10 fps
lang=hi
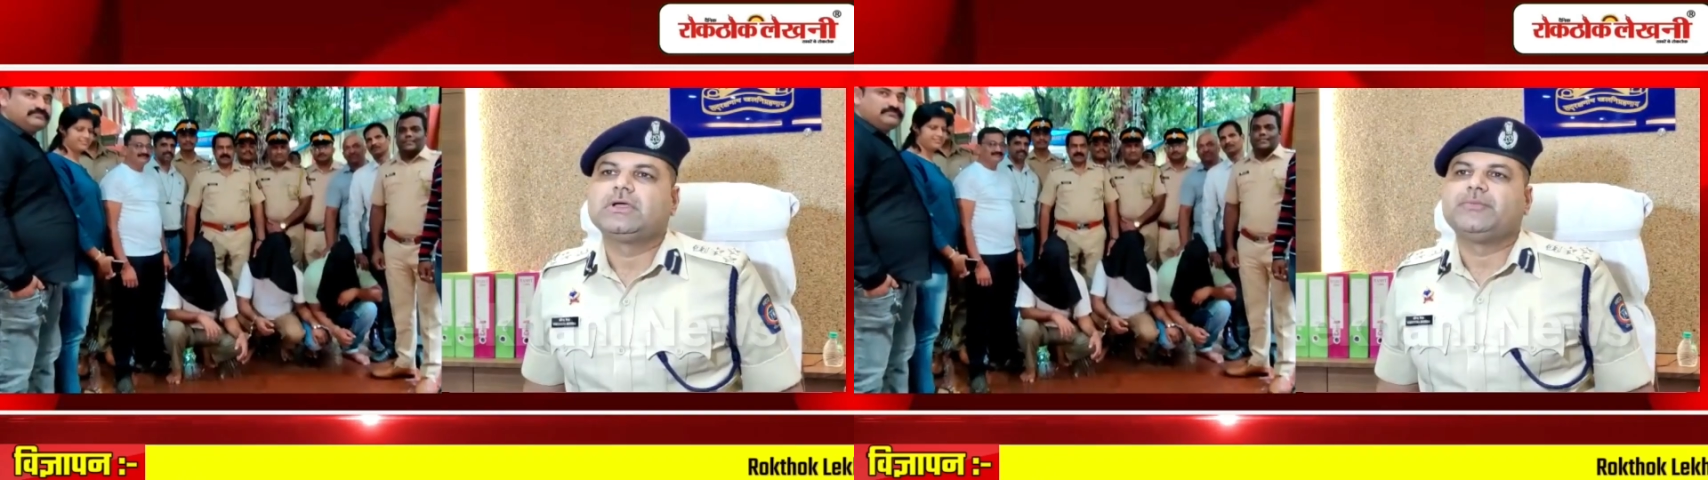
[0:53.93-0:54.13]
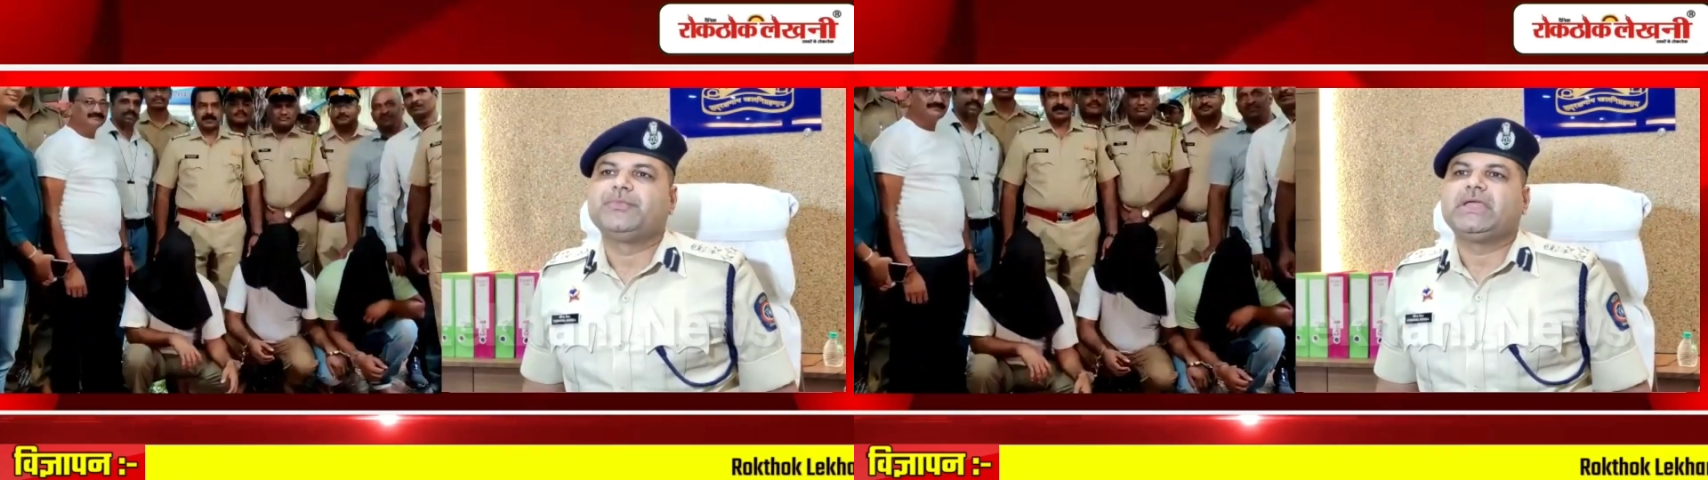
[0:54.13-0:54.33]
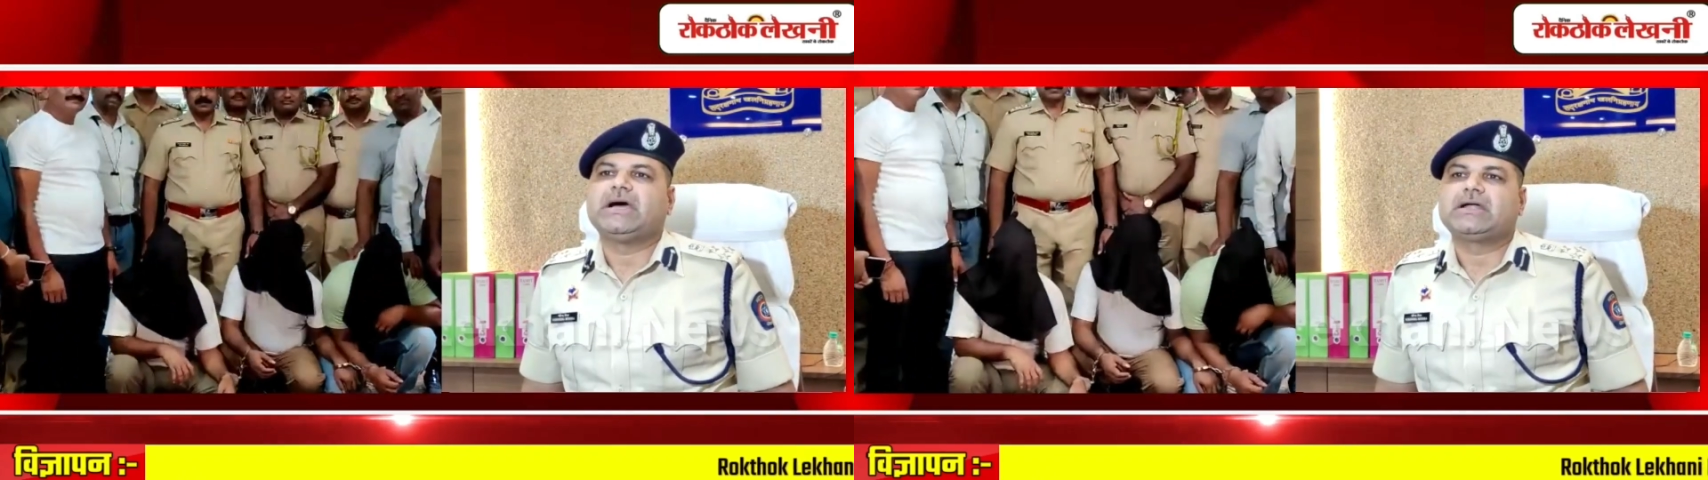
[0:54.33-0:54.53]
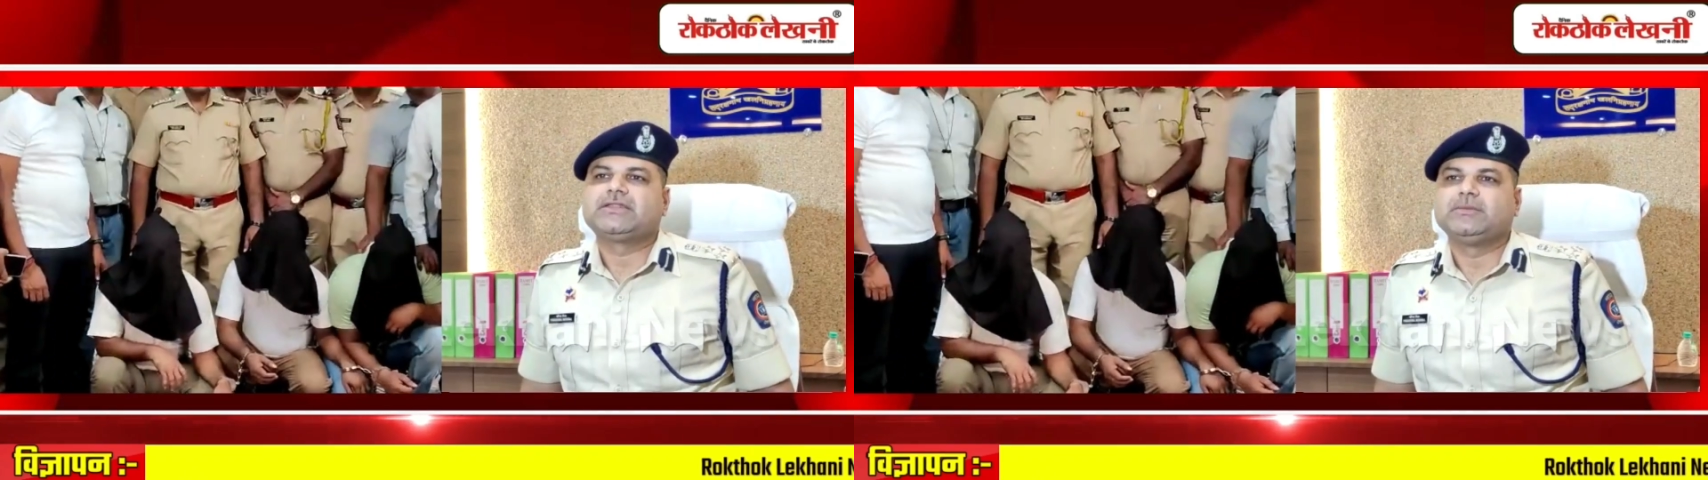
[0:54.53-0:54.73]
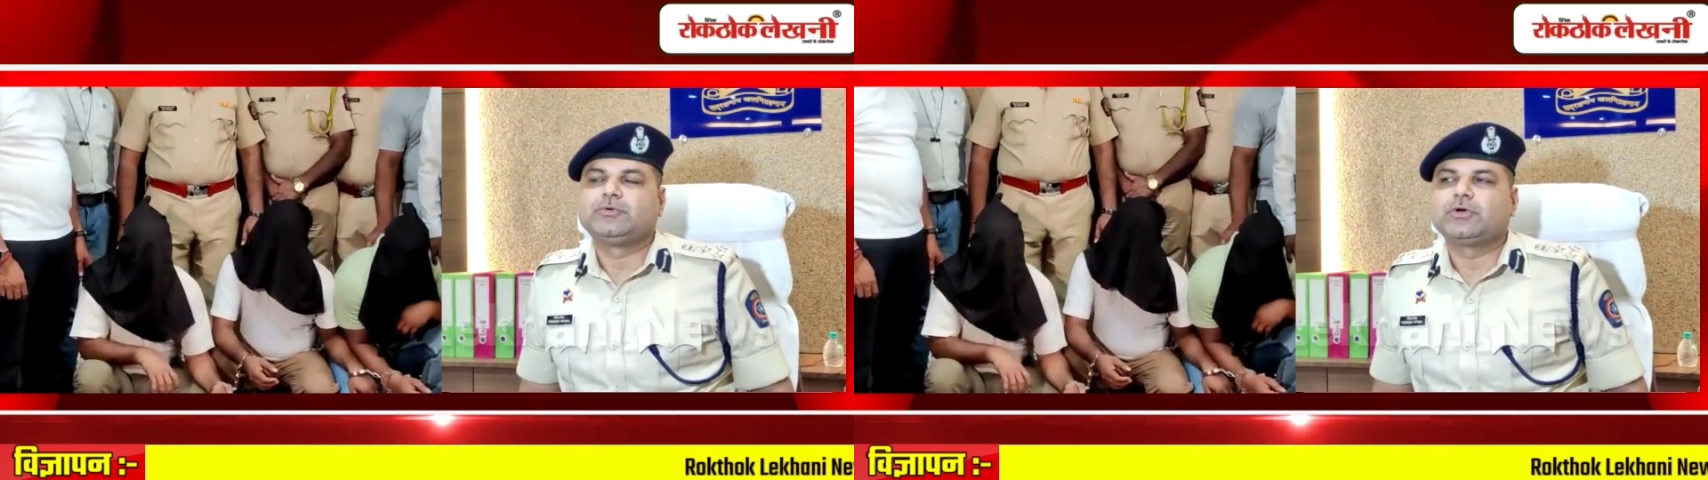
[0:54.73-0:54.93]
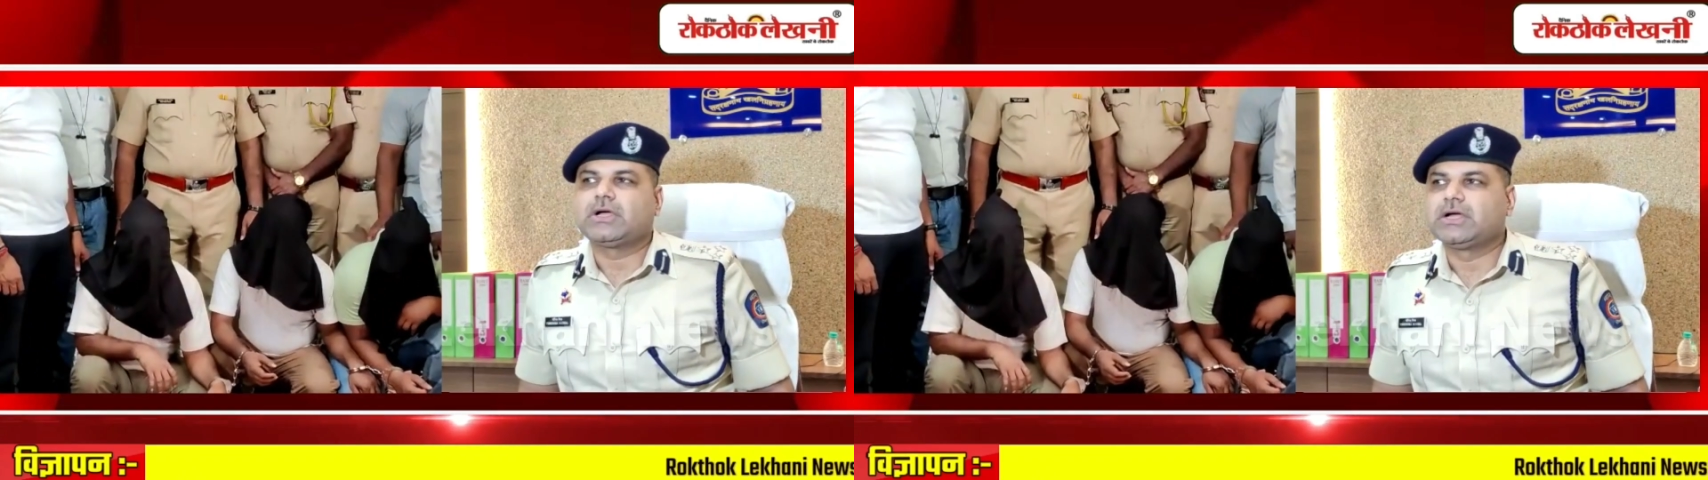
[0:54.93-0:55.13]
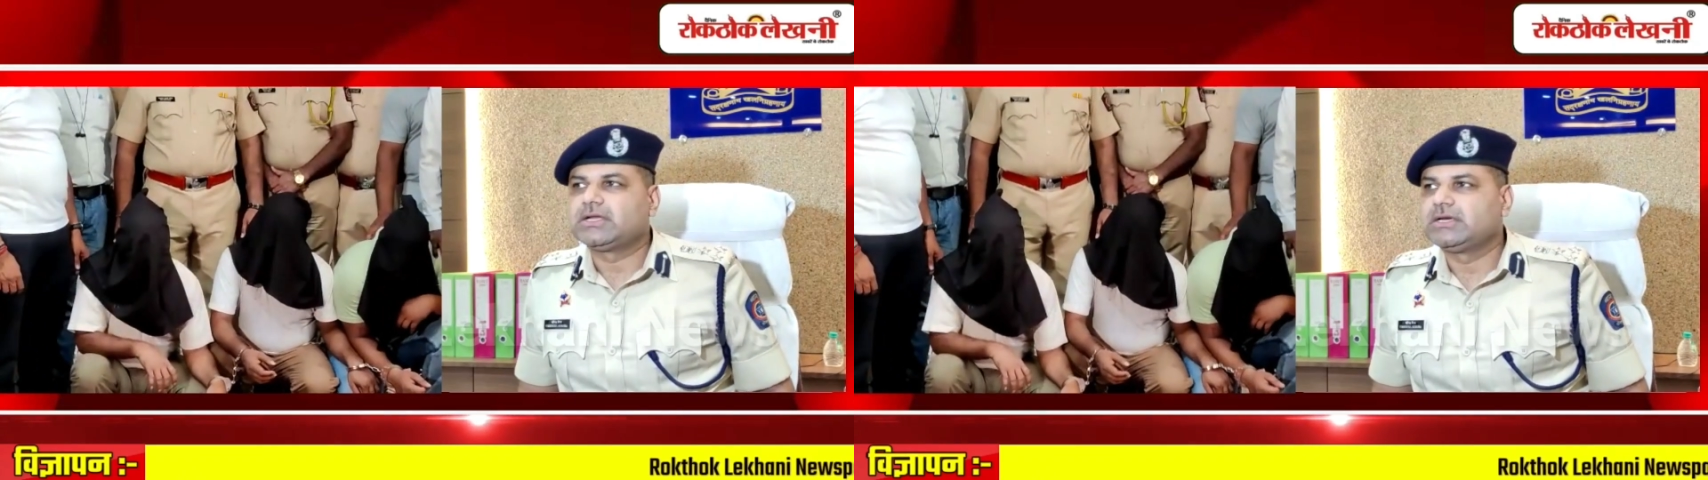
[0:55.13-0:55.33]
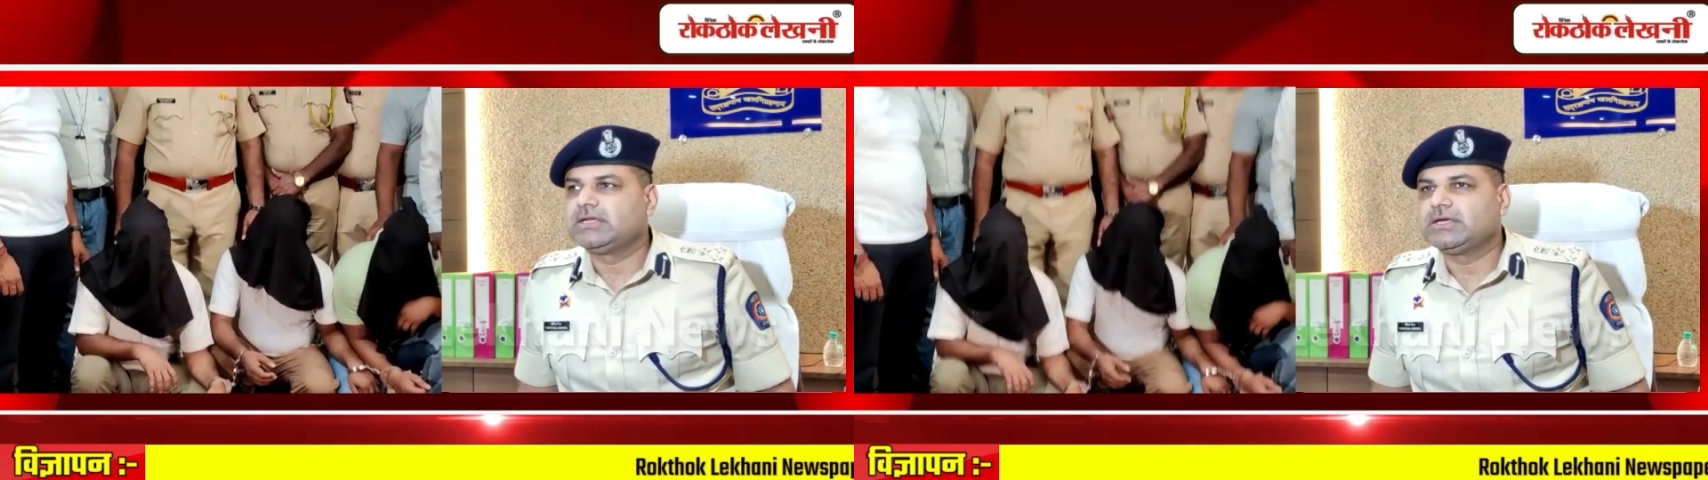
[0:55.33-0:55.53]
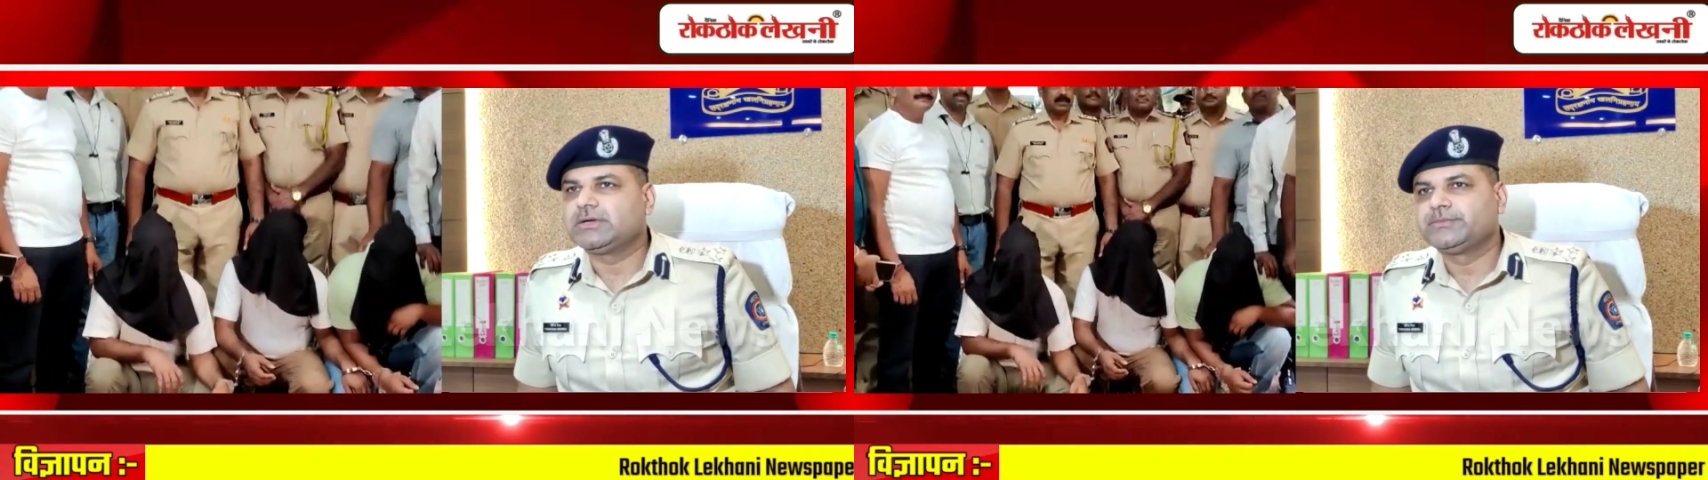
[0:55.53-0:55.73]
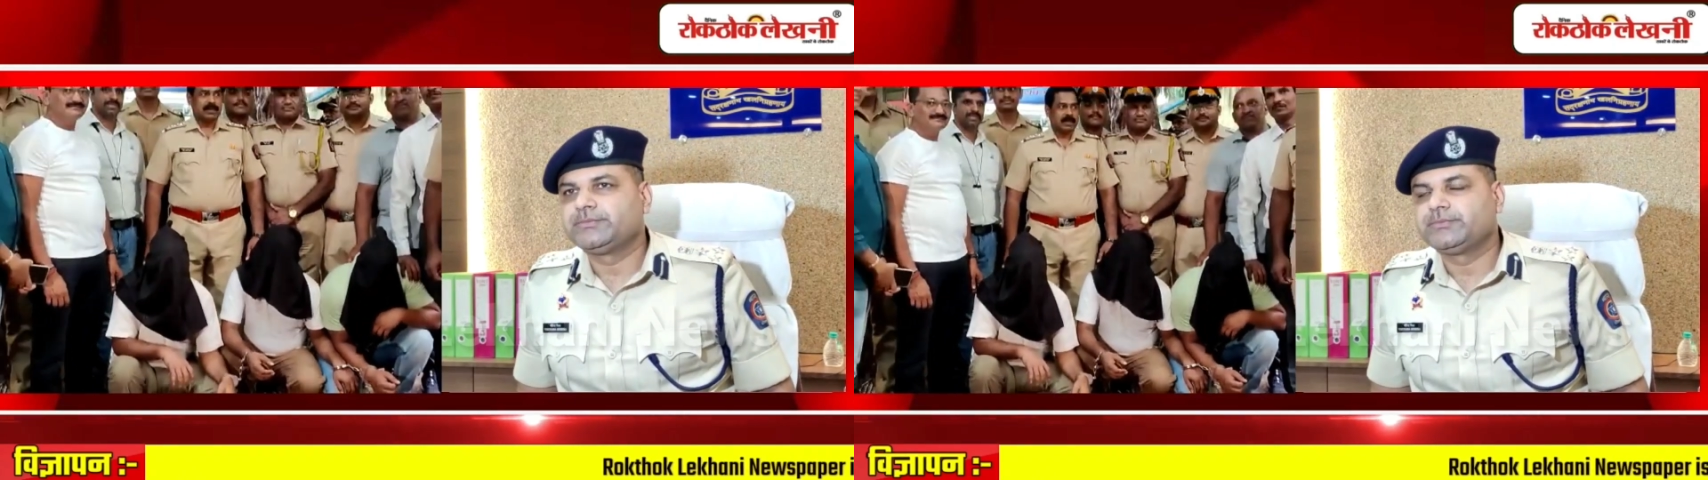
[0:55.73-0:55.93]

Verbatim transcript: हमने आठ टीमों का गठन किया